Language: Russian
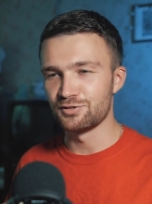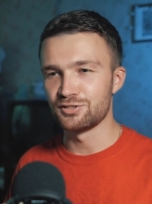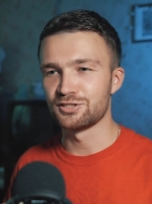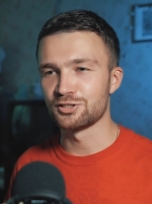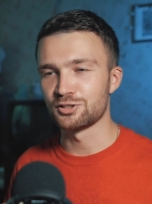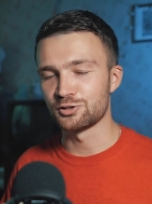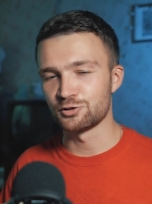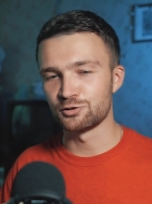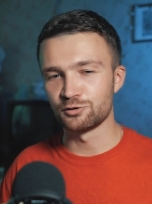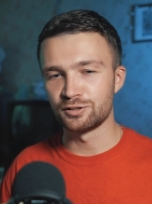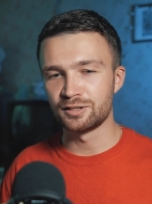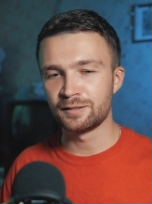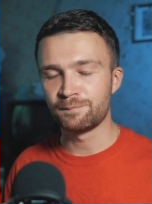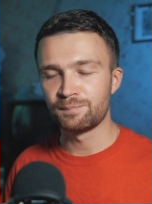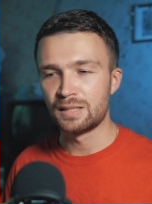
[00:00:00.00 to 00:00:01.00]
вместе с
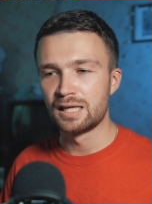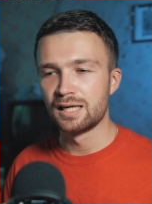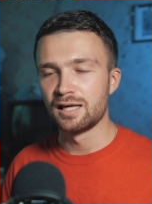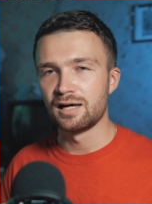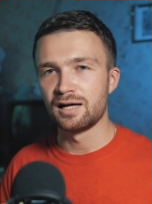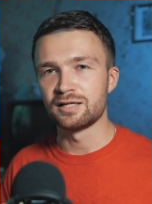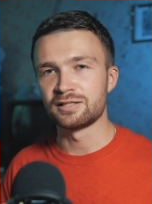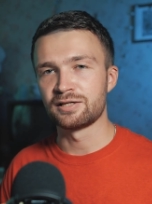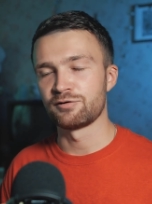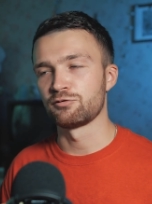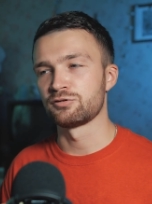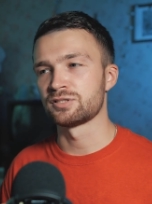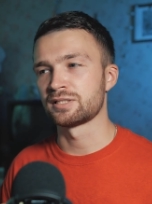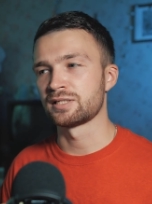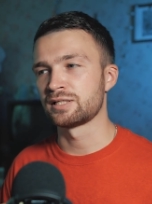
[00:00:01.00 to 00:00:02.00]
600D, а, я
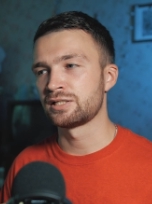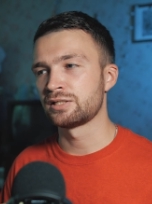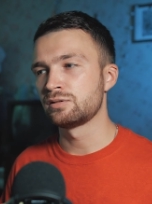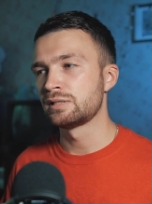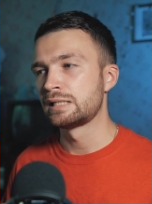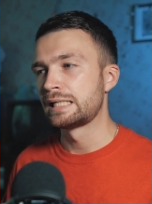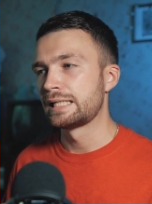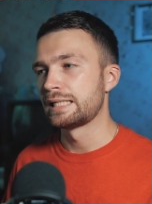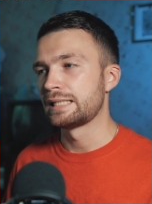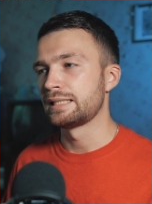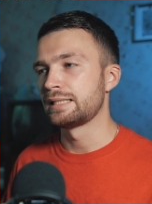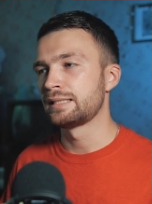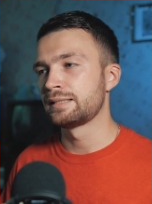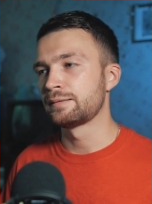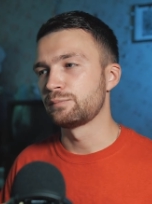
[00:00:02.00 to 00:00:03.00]
его сохранил,
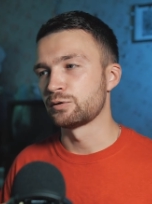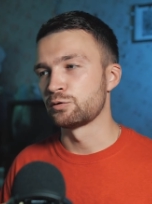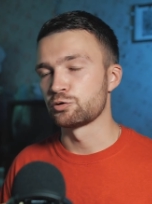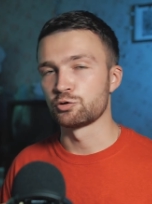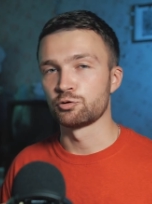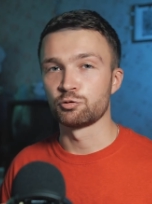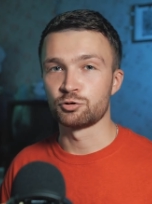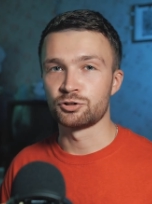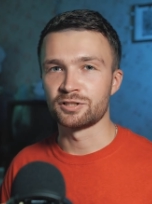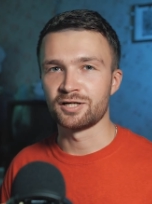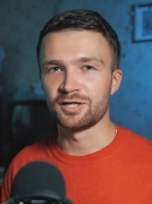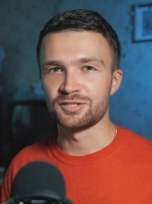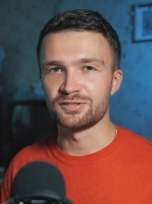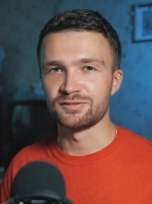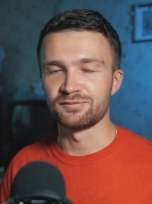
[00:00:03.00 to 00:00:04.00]
и потому что он очень
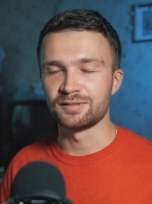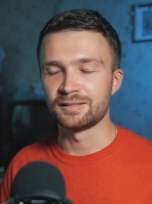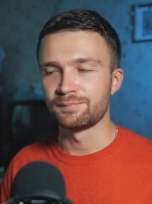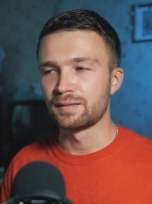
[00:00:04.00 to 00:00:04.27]
качественный.